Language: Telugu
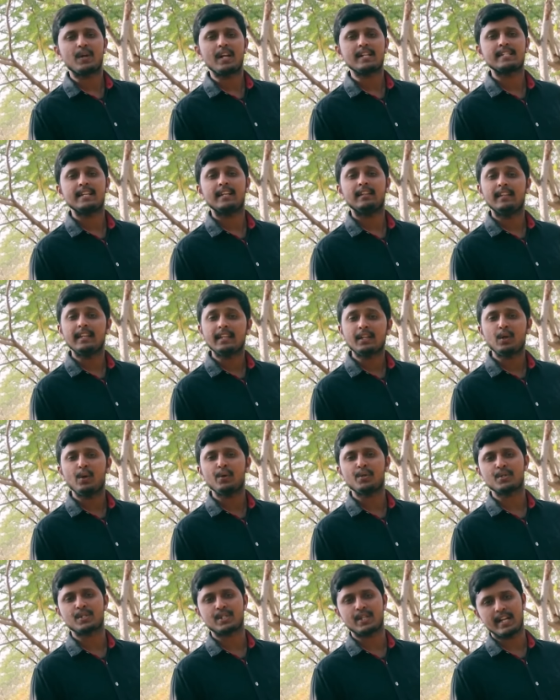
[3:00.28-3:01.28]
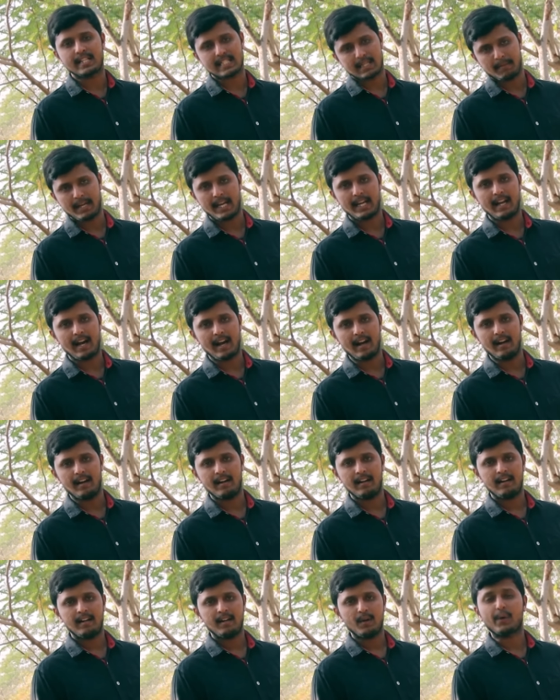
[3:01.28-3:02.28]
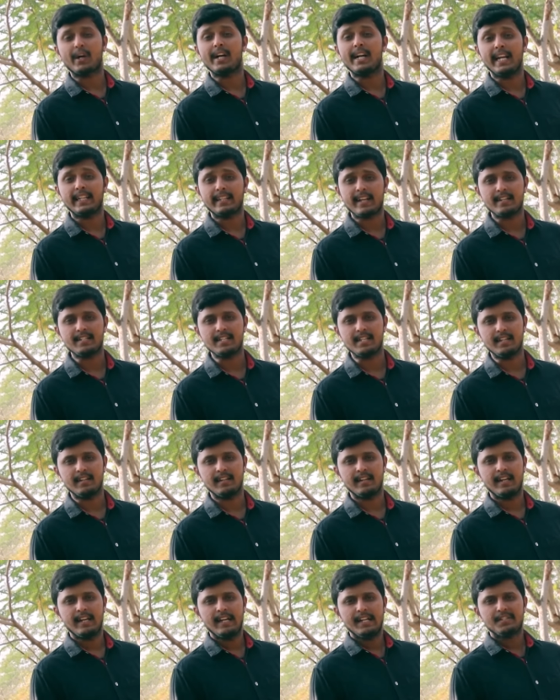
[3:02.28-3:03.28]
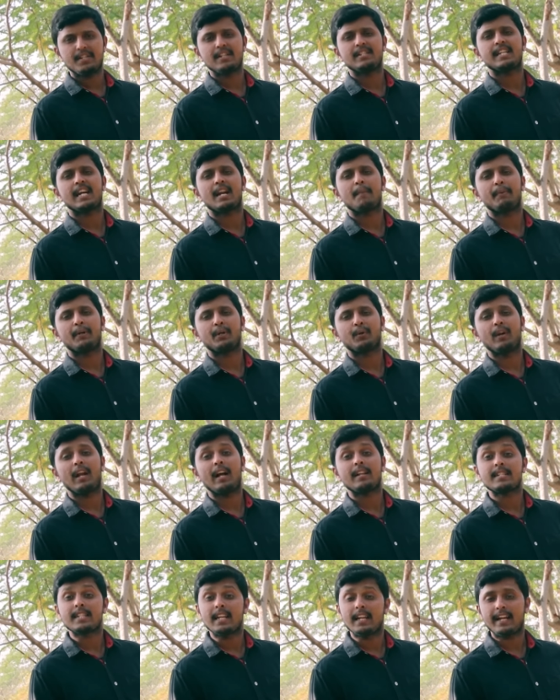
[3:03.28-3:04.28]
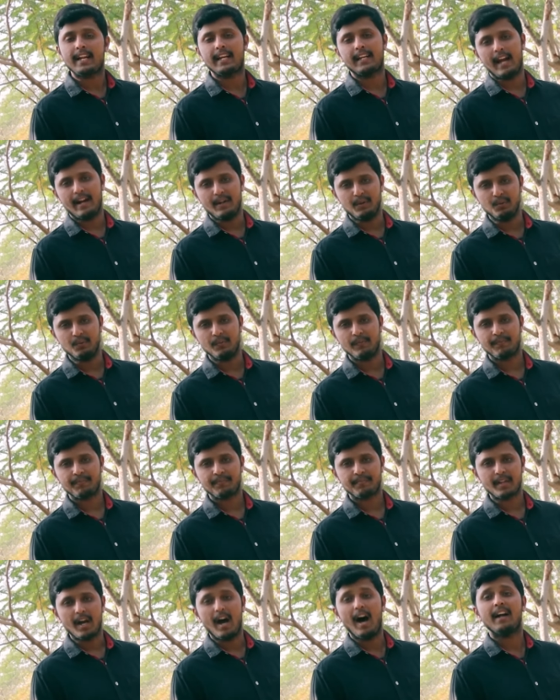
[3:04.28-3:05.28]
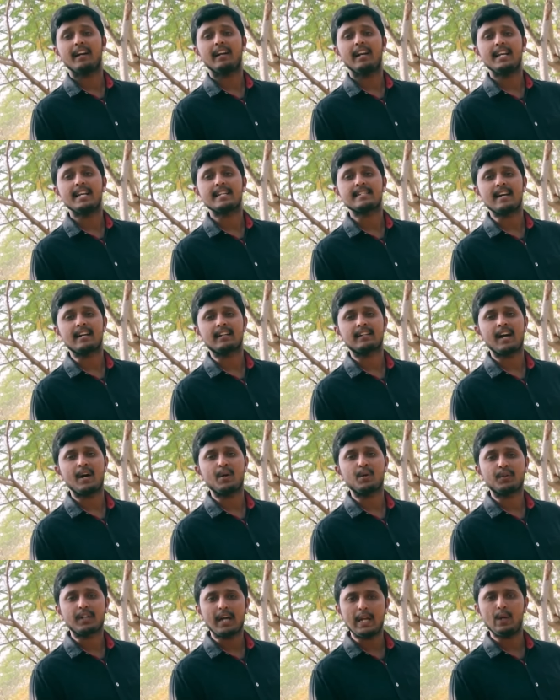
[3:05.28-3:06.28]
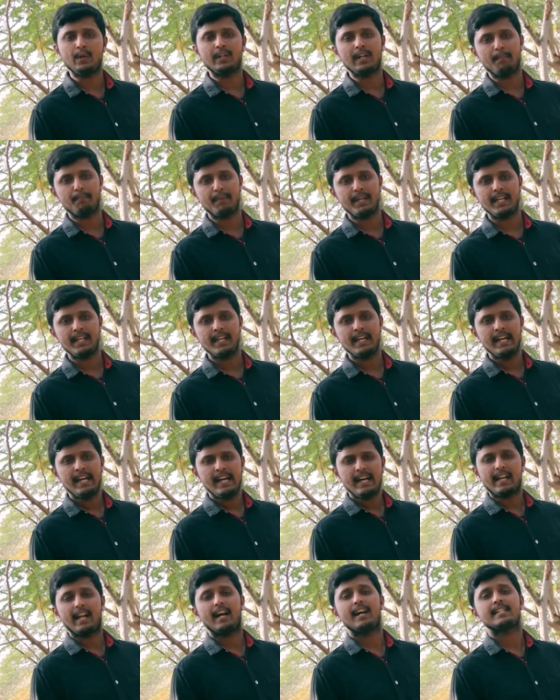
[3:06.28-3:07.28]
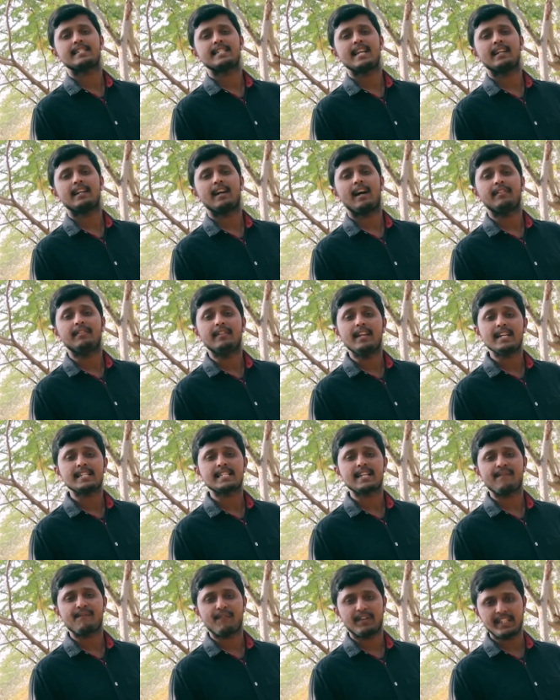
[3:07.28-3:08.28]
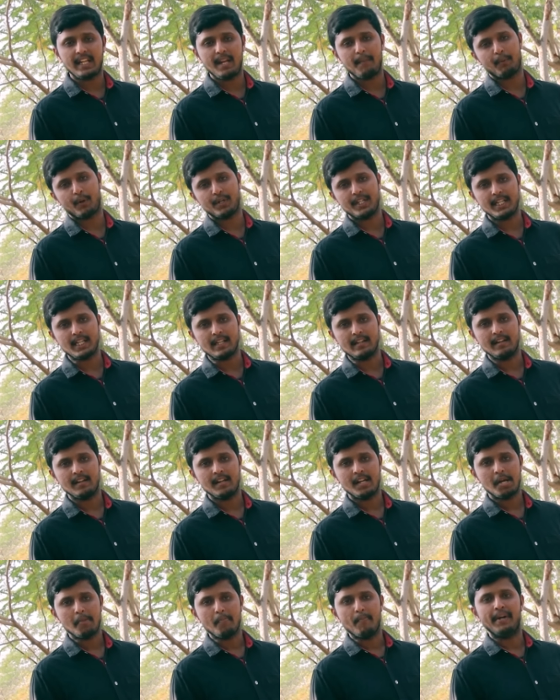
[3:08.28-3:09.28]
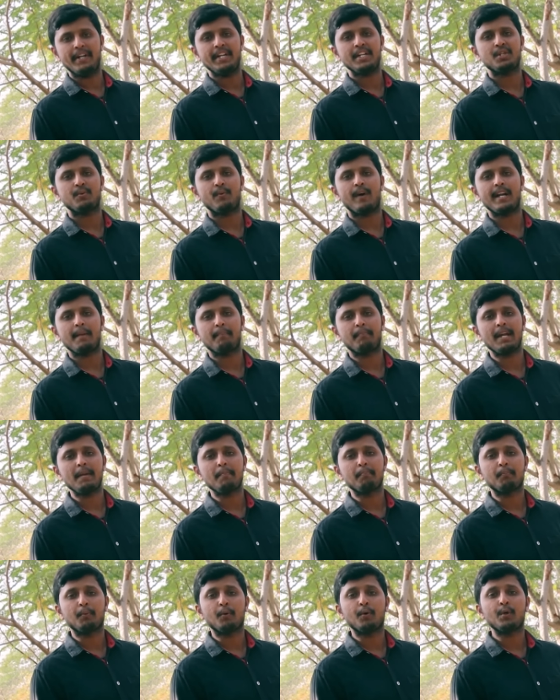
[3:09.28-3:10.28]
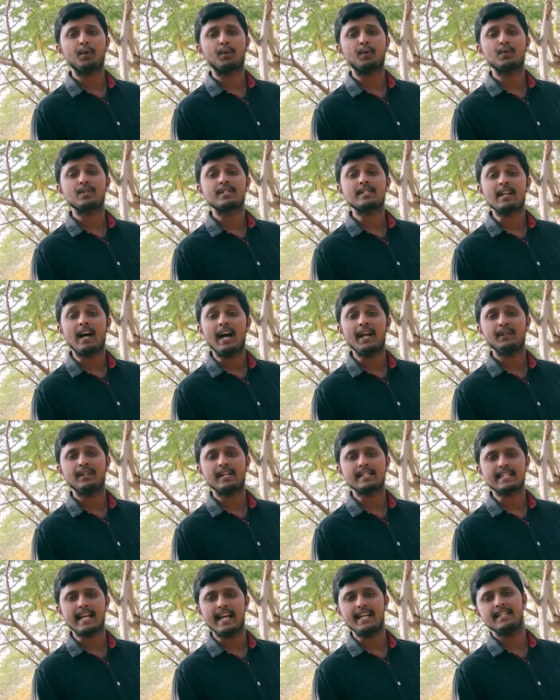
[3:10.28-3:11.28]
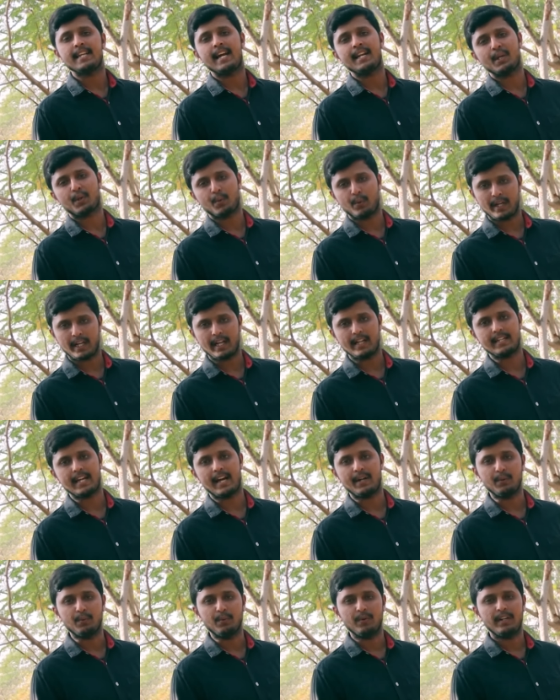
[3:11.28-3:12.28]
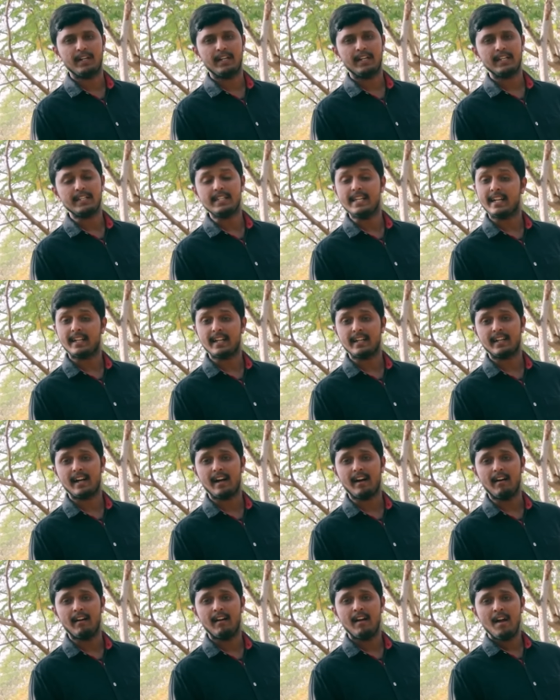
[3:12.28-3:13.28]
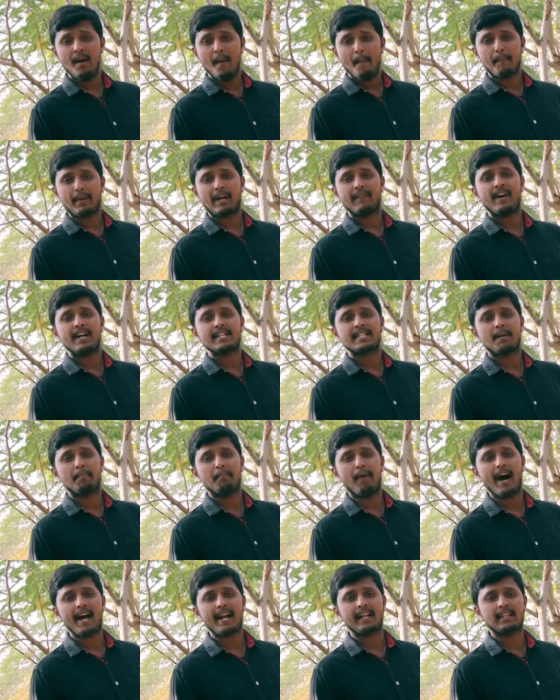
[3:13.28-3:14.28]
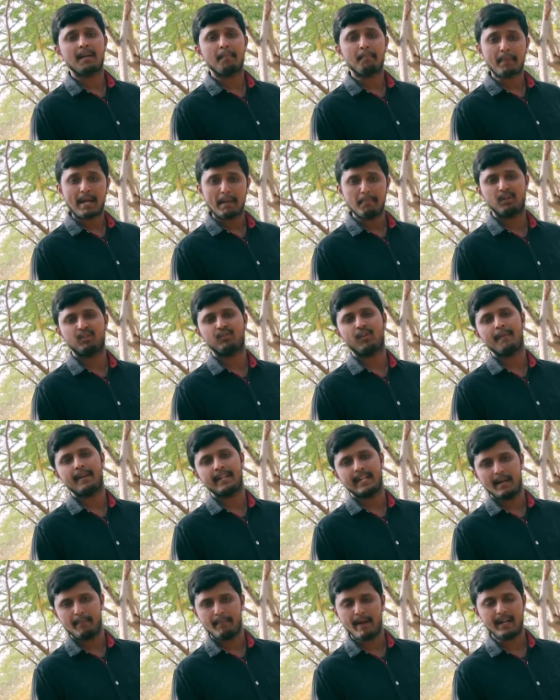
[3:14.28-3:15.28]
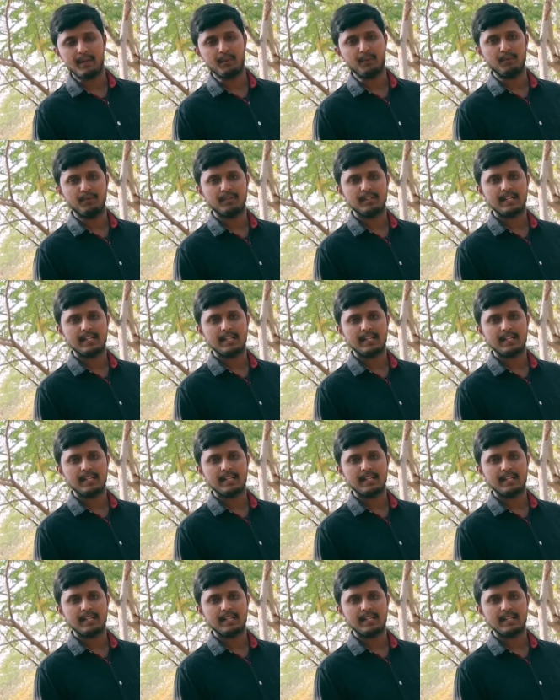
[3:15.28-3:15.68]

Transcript: సొలసి దిక్కులు చూస్తున్న సమయాన ఒక నేతాజీ చిచ్చర పిడుగులా చెలరేగాడు ఆంగ్లేయ సర్కారు కళ్ళుగప్పి రహస్యంగా దేశం వదిలిపోయి బ్రిటిష్ వారిపై పోరుకు సాయుధ సైన్యాన్ని కూడగట్టాడు ఏకంగా ప్రవాస భారత ప్రభుత్వమే నడిపాడు